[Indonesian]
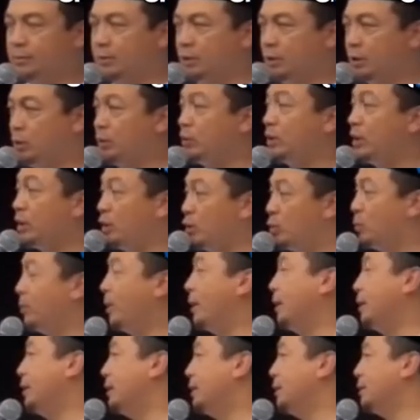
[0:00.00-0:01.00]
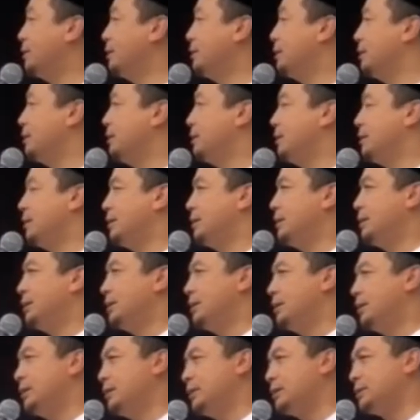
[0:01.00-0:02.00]
Itu kehidupannya.
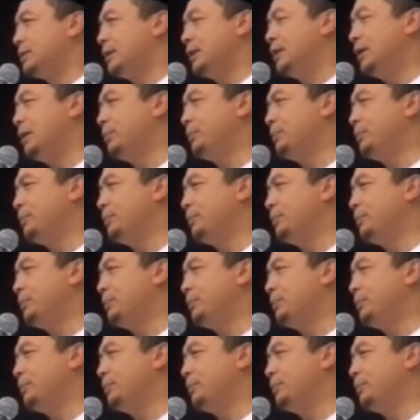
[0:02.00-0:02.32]
Saya